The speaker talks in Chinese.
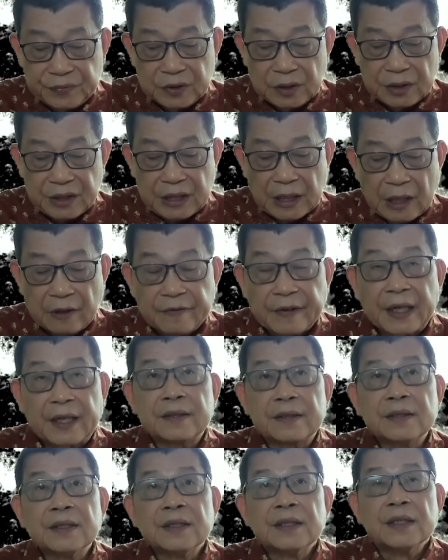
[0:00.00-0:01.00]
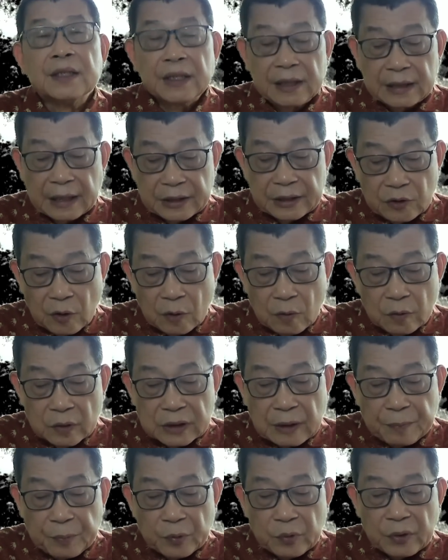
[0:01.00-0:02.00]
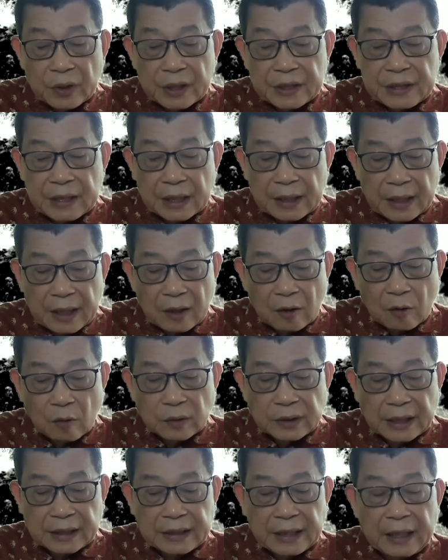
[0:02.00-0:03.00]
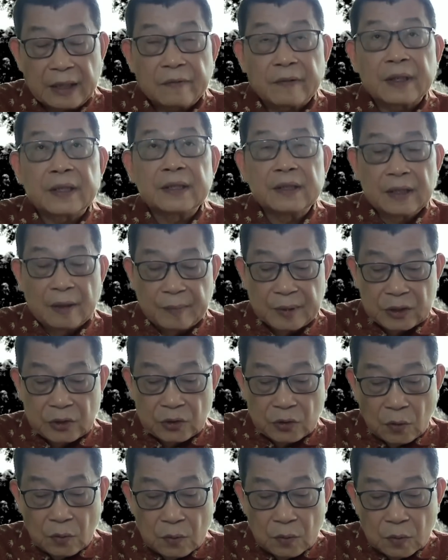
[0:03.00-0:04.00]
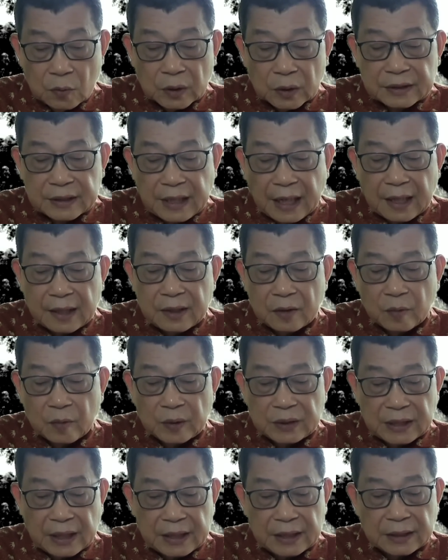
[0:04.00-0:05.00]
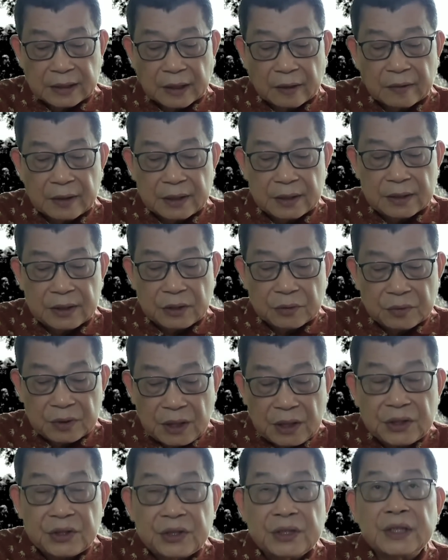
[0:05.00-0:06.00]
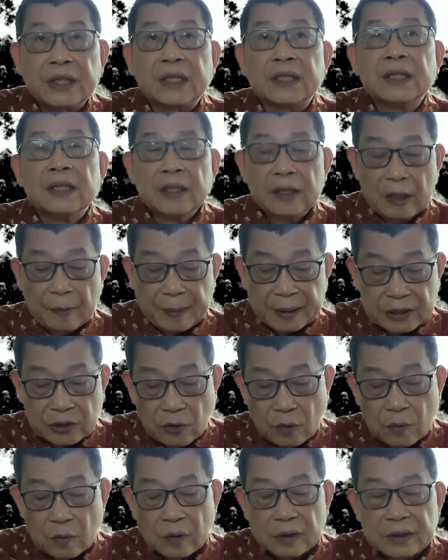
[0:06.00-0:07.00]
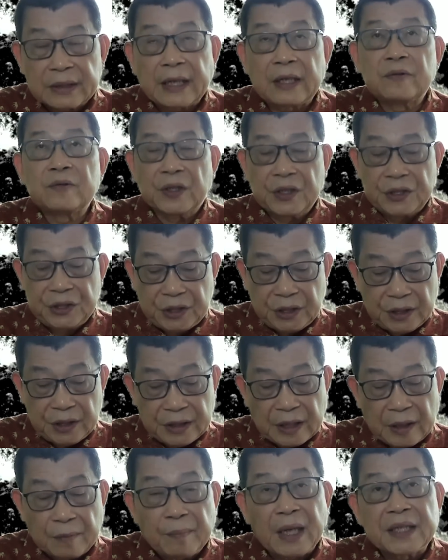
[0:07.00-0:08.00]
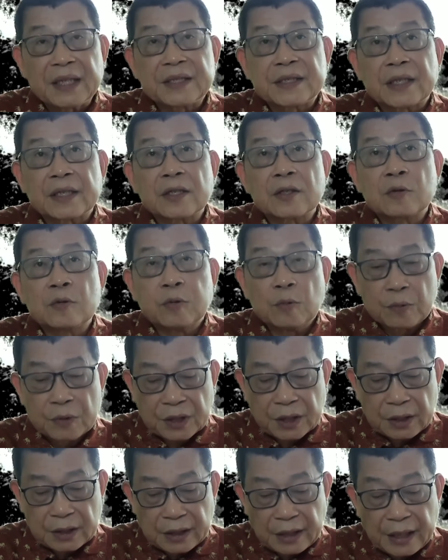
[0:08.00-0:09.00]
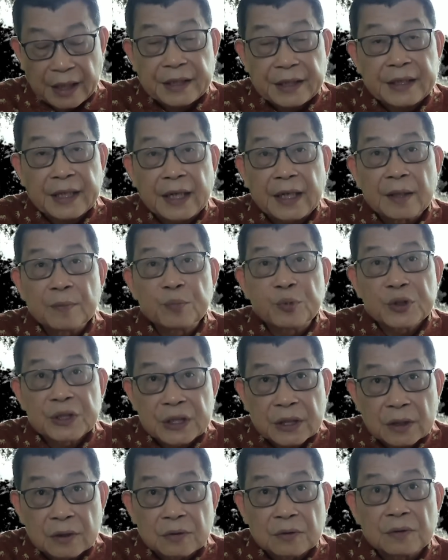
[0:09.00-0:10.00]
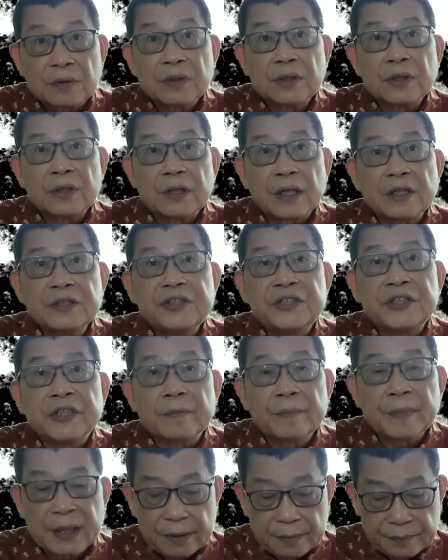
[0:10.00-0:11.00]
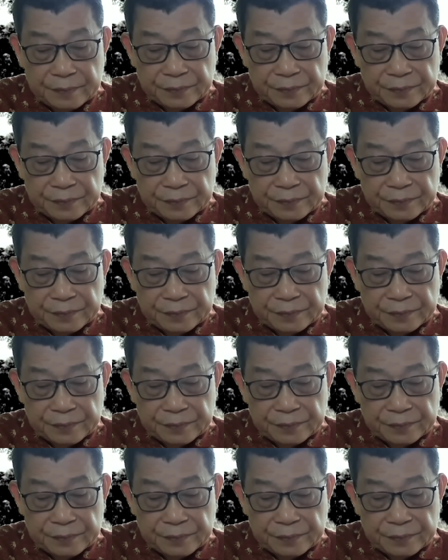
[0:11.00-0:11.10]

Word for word: 相反，一旦中国的不远的将来攻打台湾，那么中国党和国家领导人就的确要把中国带入个新的漫长的苦涩的年代，不吃苦能行吗？